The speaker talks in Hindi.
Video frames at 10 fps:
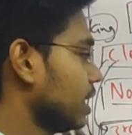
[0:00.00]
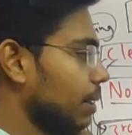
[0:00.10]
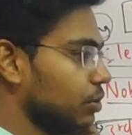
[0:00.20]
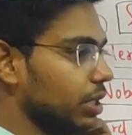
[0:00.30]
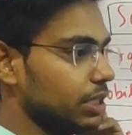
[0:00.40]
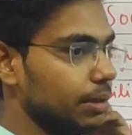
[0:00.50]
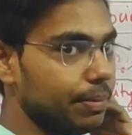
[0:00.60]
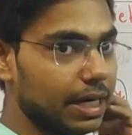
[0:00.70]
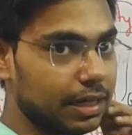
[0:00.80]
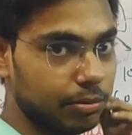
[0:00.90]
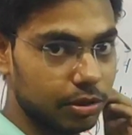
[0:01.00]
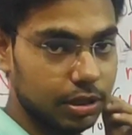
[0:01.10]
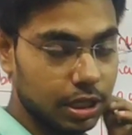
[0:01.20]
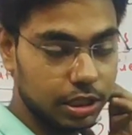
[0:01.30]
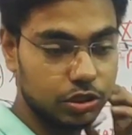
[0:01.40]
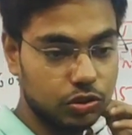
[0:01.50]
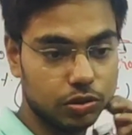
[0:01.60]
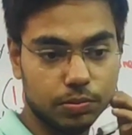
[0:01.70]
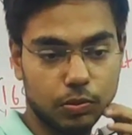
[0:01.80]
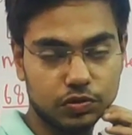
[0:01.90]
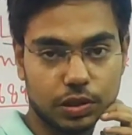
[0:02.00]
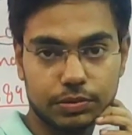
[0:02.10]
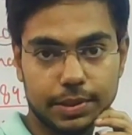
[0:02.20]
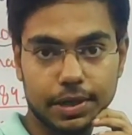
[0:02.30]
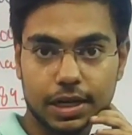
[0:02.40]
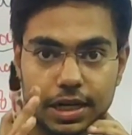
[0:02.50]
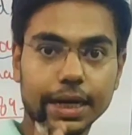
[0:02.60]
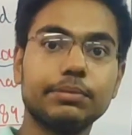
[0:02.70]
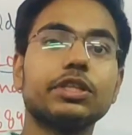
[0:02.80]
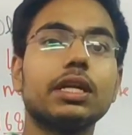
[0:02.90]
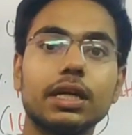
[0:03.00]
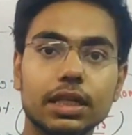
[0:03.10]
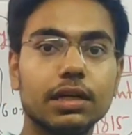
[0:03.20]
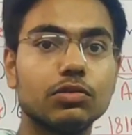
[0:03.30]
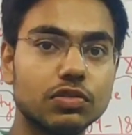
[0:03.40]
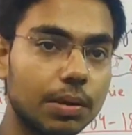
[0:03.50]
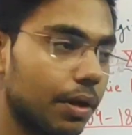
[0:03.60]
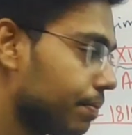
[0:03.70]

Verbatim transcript: हो जाती थी बैटर जो मौसम था बड़ा ख़राब चल रहा था उस समय